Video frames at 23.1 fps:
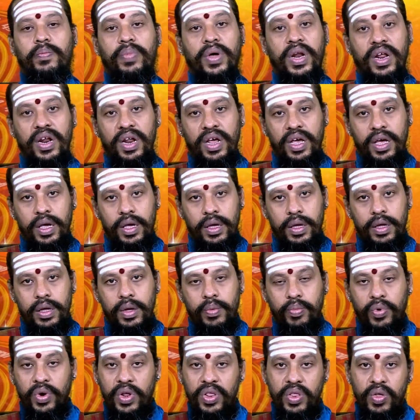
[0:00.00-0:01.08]
பிறரை
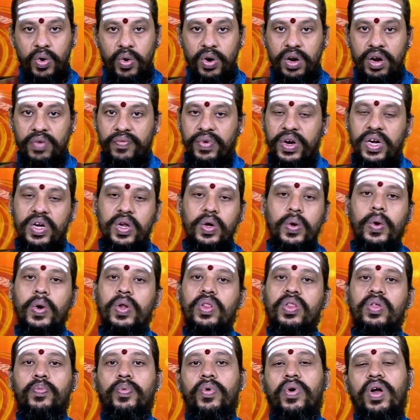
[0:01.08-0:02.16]
புரிந்து கொண்டு விட்டு
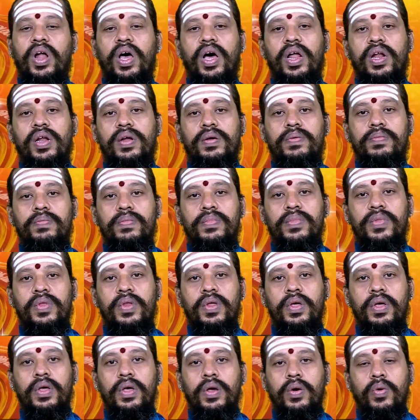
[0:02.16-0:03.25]
கொடுத்து போனால்
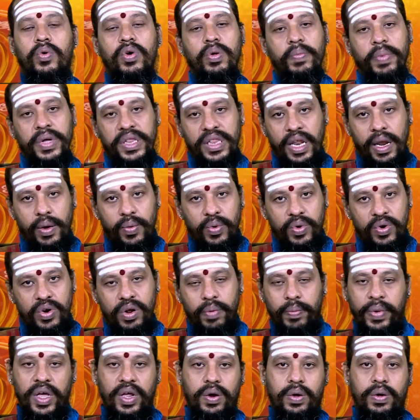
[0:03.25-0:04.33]
குடும்பத்திலே
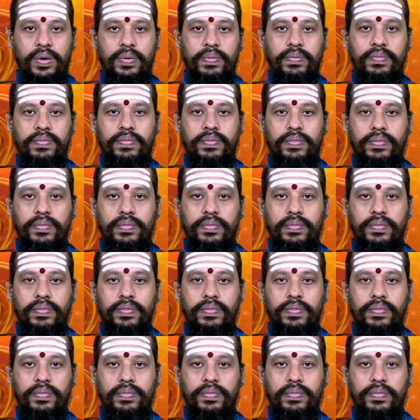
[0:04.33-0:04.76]
ஒற்றுமை இருக்கும்